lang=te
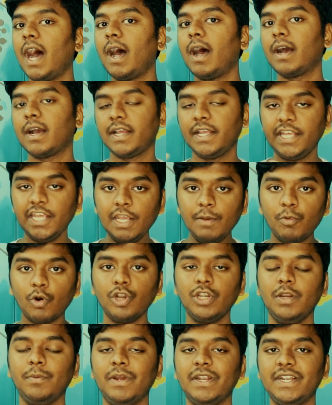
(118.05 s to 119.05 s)
ఆ
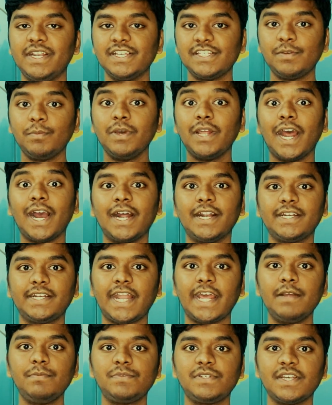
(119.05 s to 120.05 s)
కీబోర్డ్ని పెట్టేసి మీరు అక్కడ
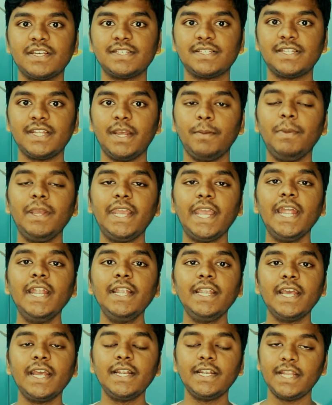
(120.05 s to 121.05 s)
టైప్ చేస్తే
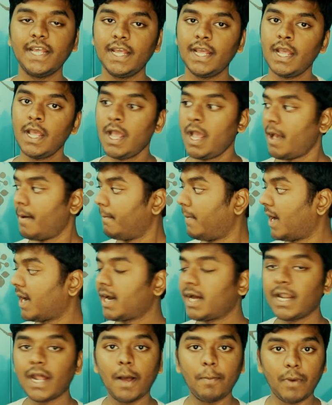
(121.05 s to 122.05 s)
మీకేంటి అంటే
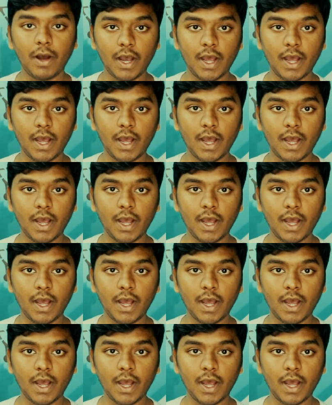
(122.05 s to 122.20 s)
పక్కన ఆ